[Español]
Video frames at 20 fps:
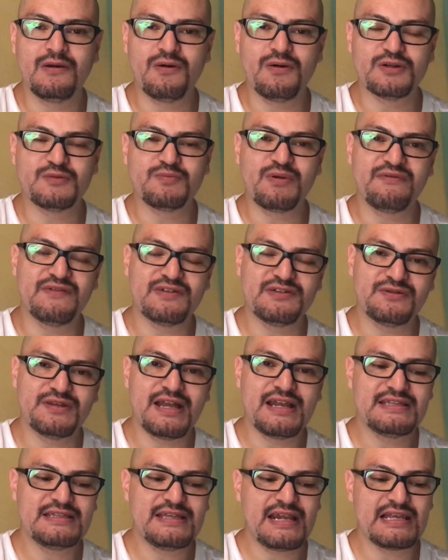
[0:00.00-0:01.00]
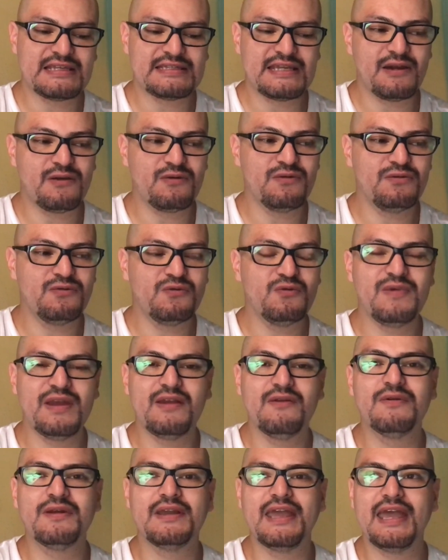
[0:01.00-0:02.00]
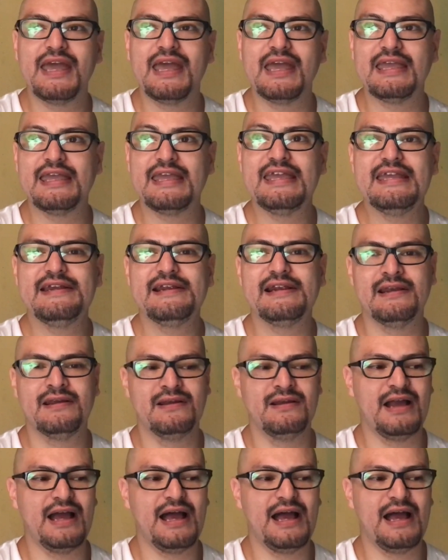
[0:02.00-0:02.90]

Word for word: los profesionales de la salud tuvieron que ir